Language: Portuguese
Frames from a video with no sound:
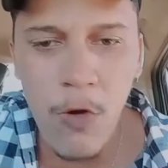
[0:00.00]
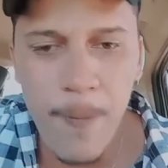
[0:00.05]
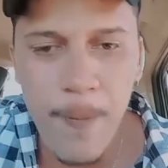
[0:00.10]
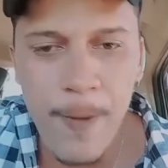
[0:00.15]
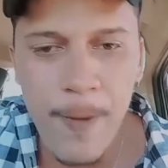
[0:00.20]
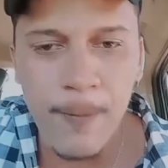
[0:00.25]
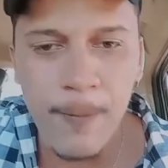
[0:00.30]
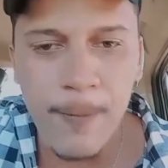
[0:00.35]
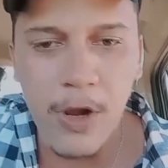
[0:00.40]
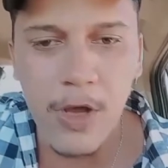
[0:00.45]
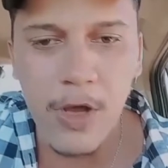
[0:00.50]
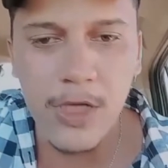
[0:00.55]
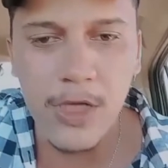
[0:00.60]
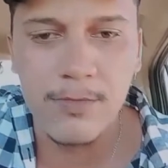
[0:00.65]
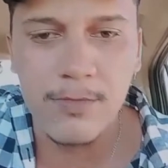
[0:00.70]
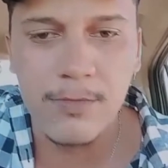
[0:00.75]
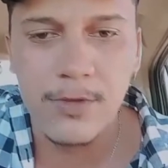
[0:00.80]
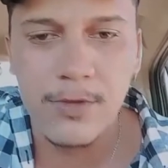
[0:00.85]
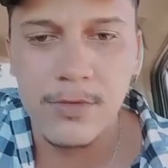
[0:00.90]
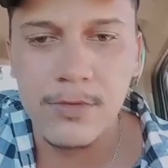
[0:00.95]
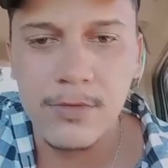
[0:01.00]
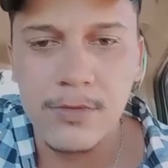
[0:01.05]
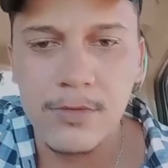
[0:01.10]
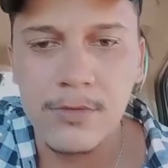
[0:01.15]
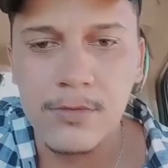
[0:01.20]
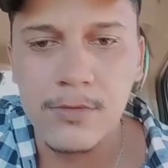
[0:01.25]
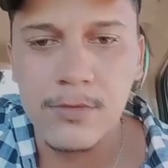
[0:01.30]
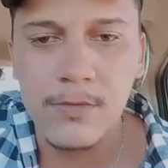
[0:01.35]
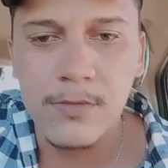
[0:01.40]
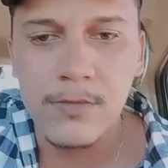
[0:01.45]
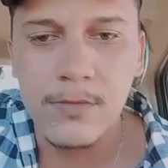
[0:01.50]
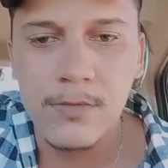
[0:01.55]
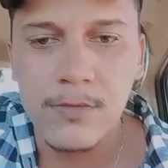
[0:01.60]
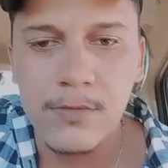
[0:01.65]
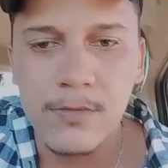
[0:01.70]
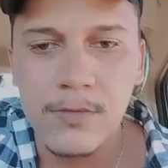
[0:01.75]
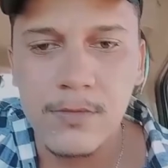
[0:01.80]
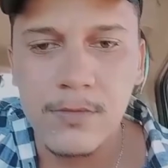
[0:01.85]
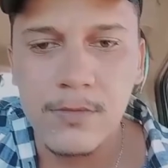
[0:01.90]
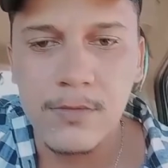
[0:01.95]
senhora não tem amor nenhum,
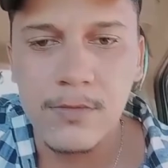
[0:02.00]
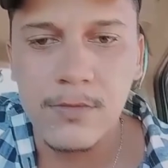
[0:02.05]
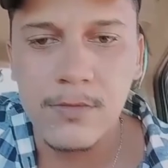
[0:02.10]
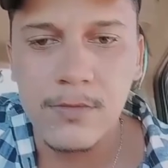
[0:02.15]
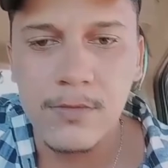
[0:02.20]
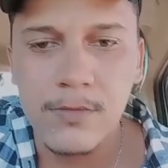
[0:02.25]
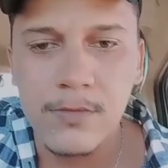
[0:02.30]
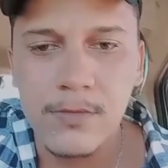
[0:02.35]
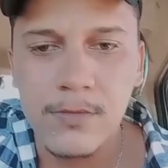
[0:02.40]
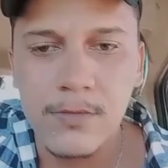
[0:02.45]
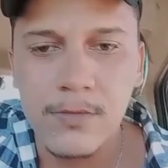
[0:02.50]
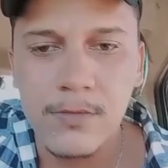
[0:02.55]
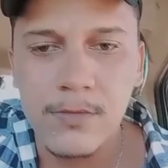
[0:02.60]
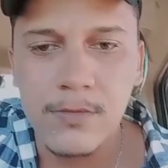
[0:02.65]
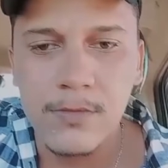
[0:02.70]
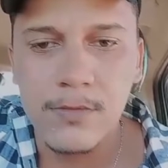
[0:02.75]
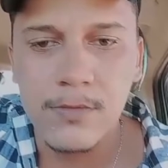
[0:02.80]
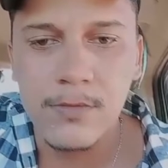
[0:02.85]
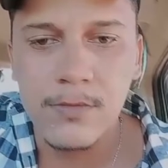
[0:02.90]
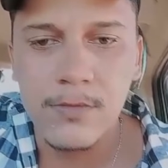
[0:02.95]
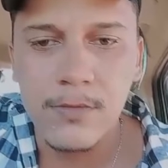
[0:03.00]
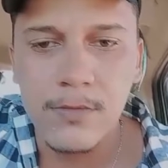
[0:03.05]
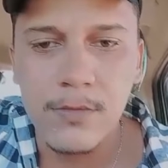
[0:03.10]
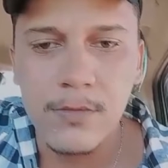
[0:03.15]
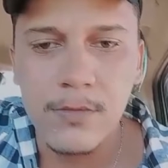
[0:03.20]
nenhum pelo próximo.